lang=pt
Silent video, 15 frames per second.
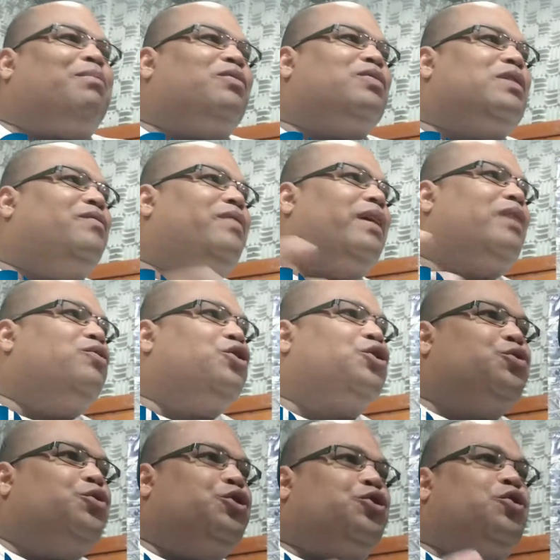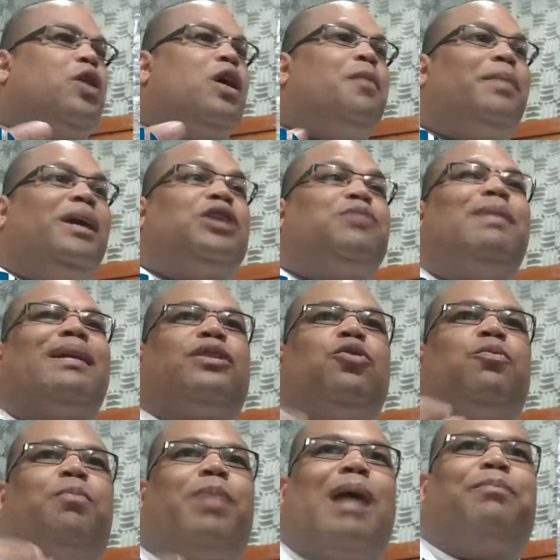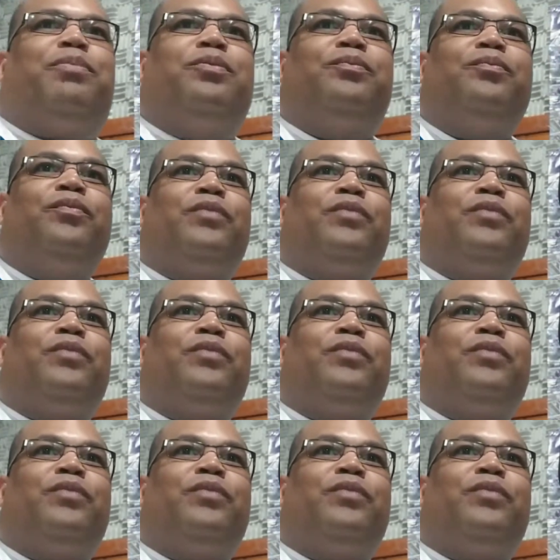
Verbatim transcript: para você vir aqui no estúdio, para a gente bater um papo,